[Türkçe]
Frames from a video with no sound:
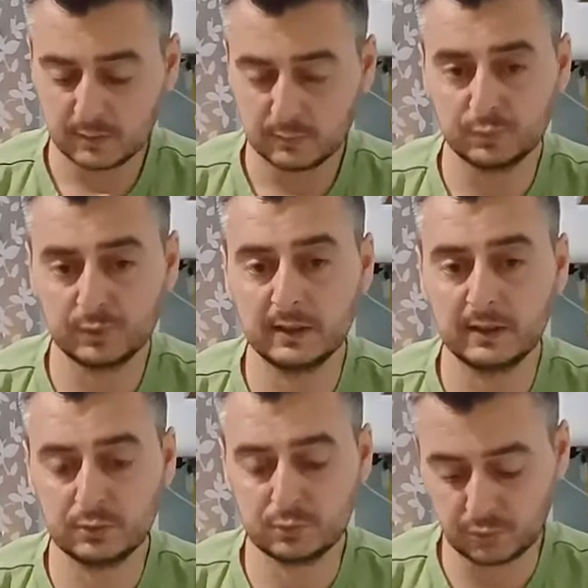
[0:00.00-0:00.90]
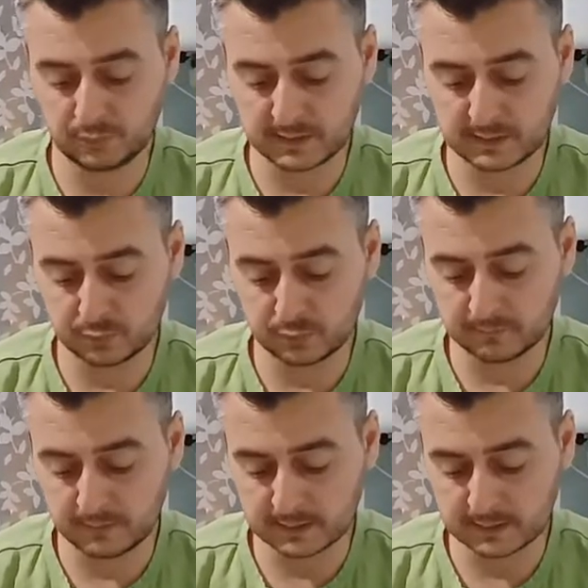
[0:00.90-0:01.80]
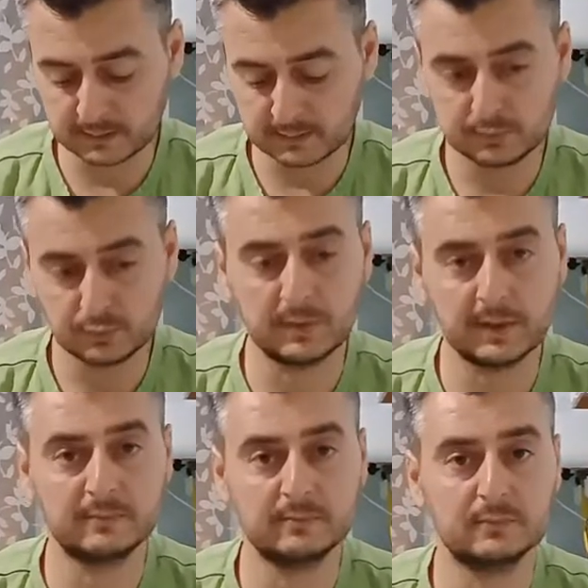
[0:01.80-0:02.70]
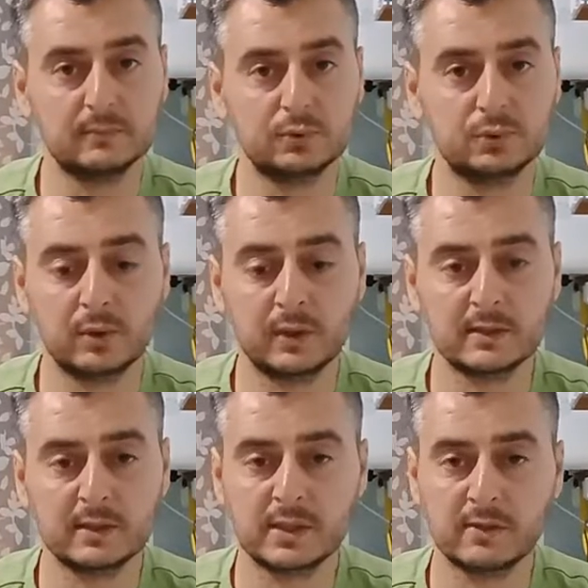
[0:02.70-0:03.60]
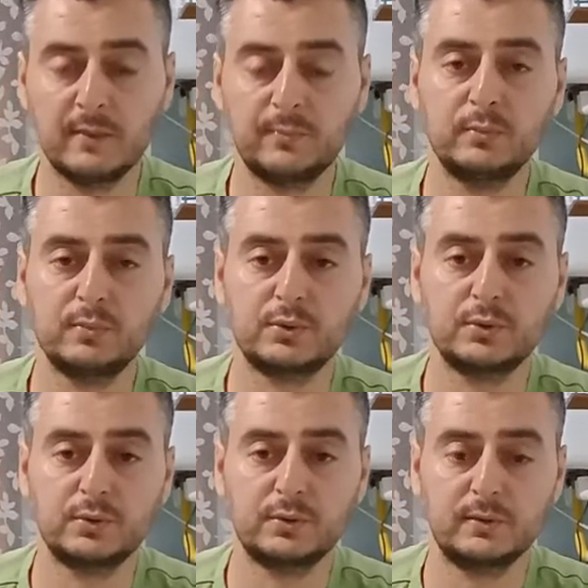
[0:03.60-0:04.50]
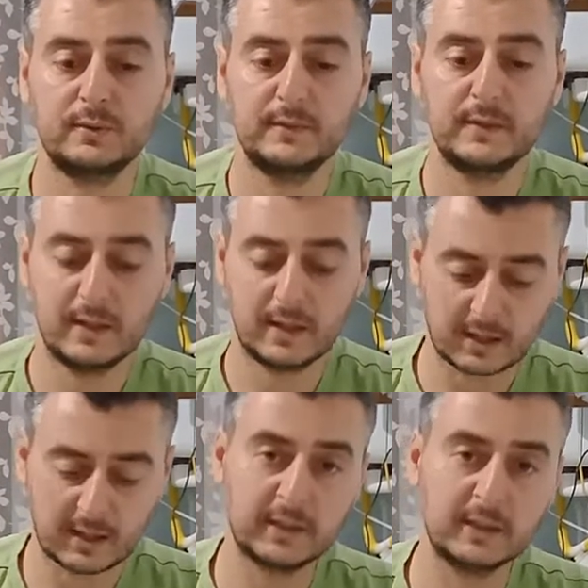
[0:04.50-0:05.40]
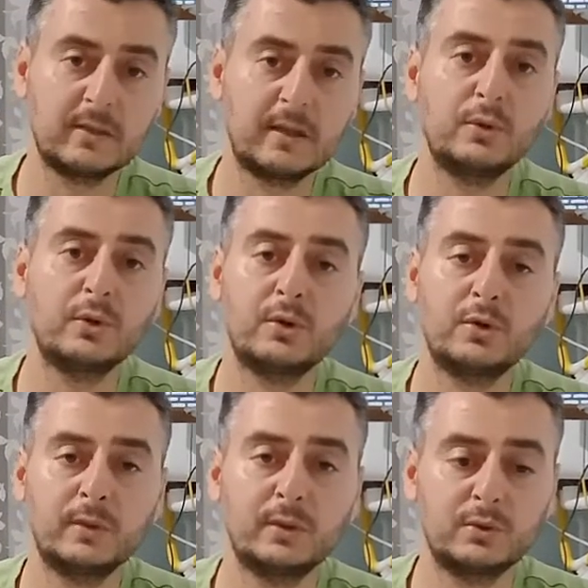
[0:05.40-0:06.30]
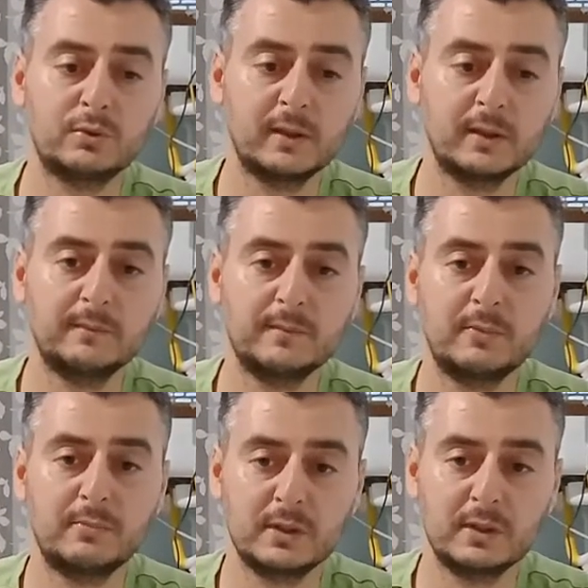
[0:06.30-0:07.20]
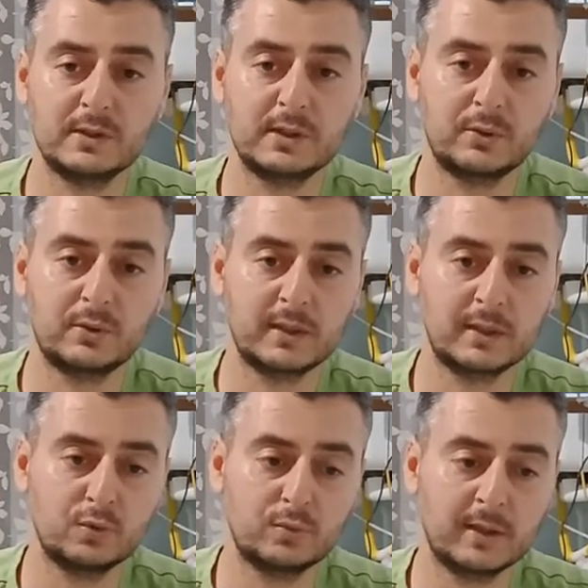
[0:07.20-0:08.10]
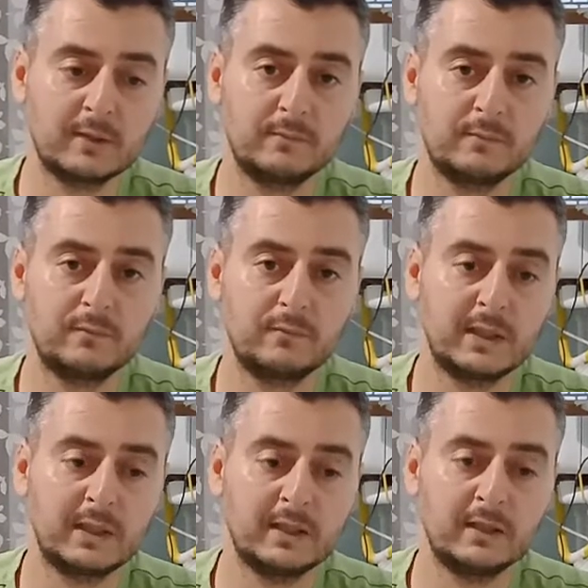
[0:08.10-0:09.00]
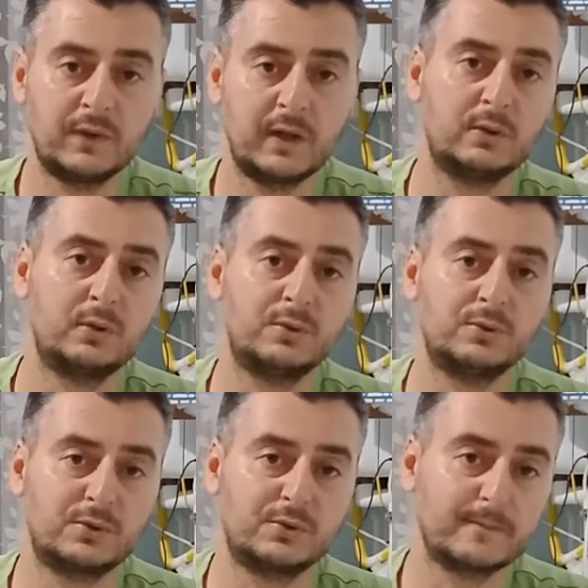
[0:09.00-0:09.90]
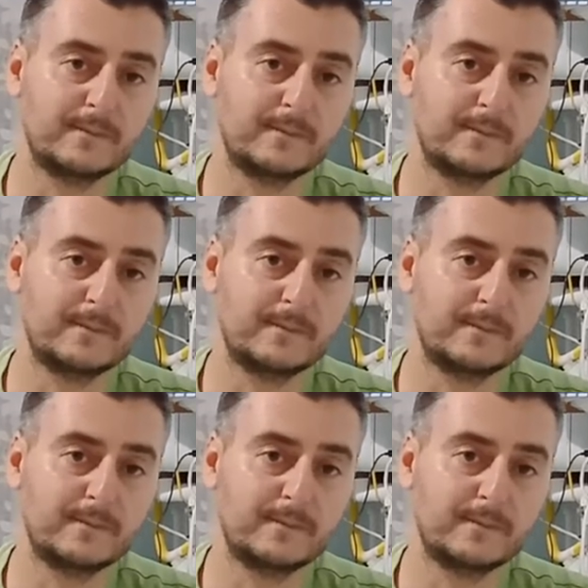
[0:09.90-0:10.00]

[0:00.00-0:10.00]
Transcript: Bununla ilgili çok fazla yorum vardı. Umarım sorularınıza cevap olmuştur. Kanalıma abone olmayı unutmayın. Hepinize teşekkür ederim. Umarım bilgi faydalı olur.